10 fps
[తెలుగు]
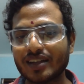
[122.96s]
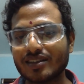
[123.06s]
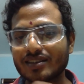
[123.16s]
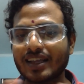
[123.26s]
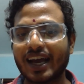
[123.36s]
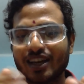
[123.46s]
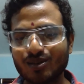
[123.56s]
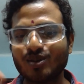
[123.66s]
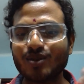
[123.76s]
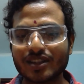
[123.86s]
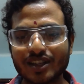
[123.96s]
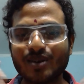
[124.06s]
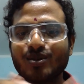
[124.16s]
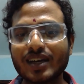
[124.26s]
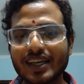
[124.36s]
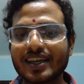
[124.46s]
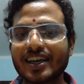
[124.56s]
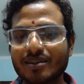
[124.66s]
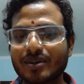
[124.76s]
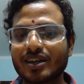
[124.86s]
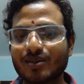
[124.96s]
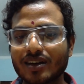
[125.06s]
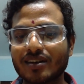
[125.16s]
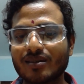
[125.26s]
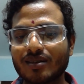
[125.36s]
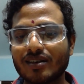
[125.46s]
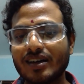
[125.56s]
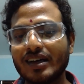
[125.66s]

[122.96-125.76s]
ప్రార్థిస్తే ఆయన కూడా ఒక దేవుడి లెక్కే అనమాట వాళ్ళల్లో